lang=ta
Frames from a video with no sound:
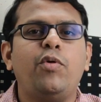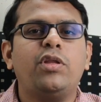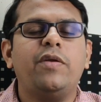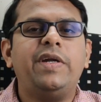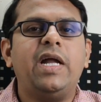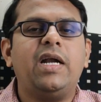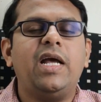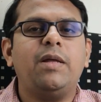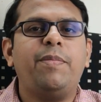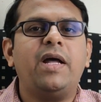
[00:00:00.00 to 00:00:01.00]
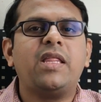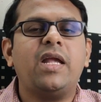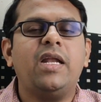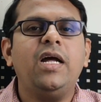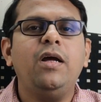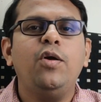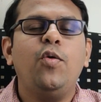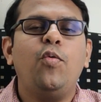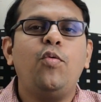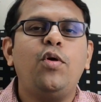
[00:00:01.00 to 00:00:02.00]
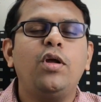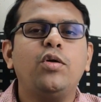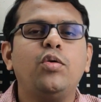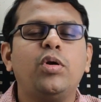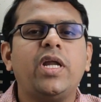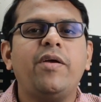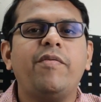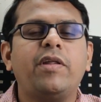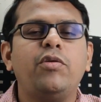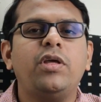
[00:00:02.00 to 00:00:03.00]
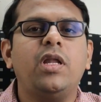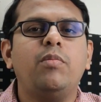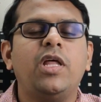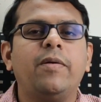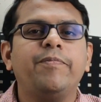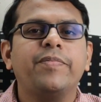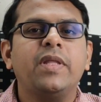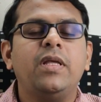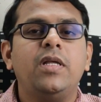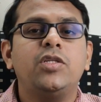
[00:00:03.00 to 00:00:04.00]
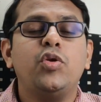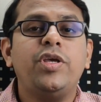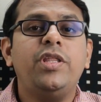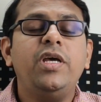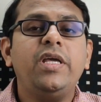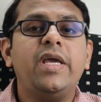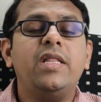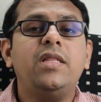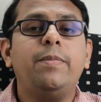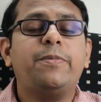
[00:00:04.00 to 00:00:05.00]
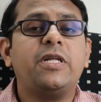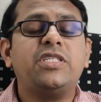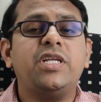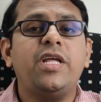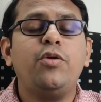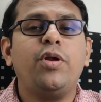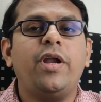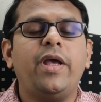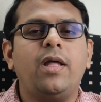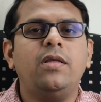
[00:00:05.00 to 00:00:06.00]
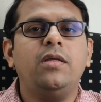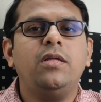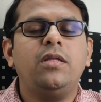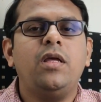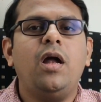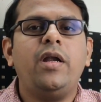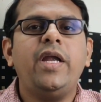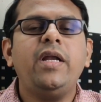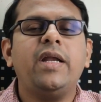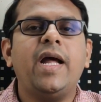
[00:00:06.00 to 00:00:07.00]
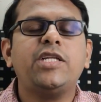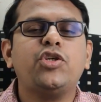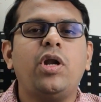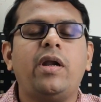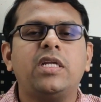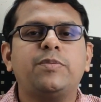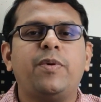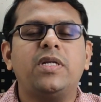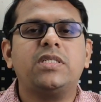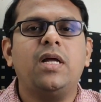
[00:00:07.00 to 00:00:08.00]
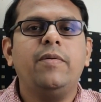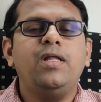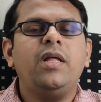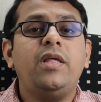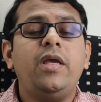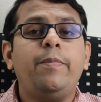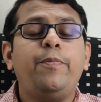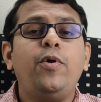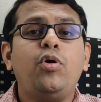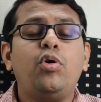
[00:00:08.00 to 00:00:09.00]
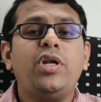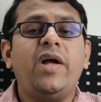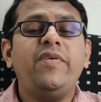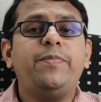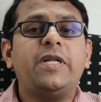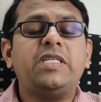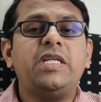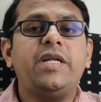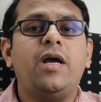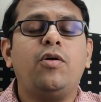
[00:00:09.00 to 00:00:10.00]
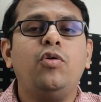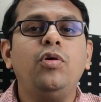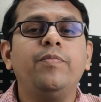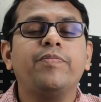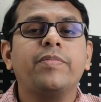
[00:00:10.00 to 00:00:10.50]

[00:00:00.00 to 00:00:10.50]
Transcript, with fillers: ஒருத்தர் விட்டாங்கன்னா அதை பாத்தீங்கன்னா உங்களுக்கும் கொட்டாய வர்றதும் இயல்பு தான் ஸோ இது எந்த பிரச்சனையும் கிடையாது யானிங் நேச்சுரல் ரெஸ்பான்ஸ் தான் எப்போ கொட்டாவி பிரச்சனையாகும்